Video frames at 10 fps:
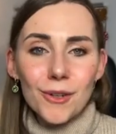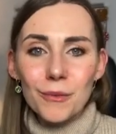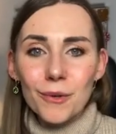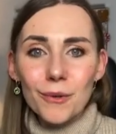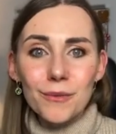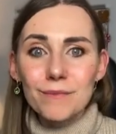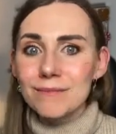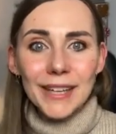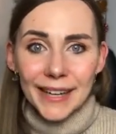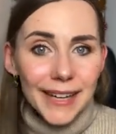Como
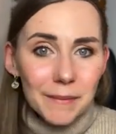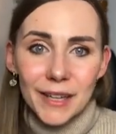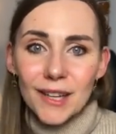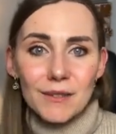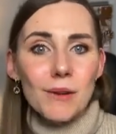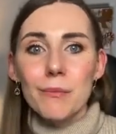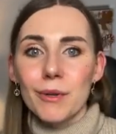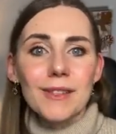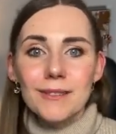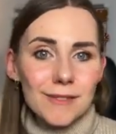increíble, ¿cómo
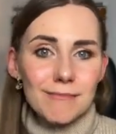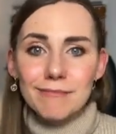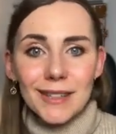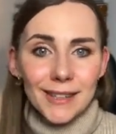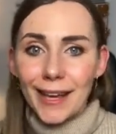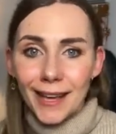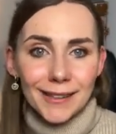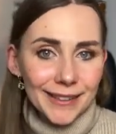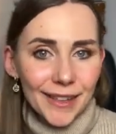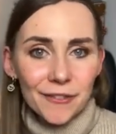puedes
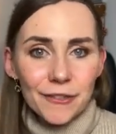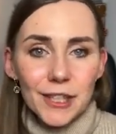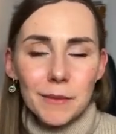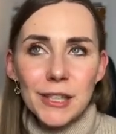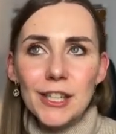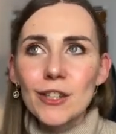mantenerte tan firme?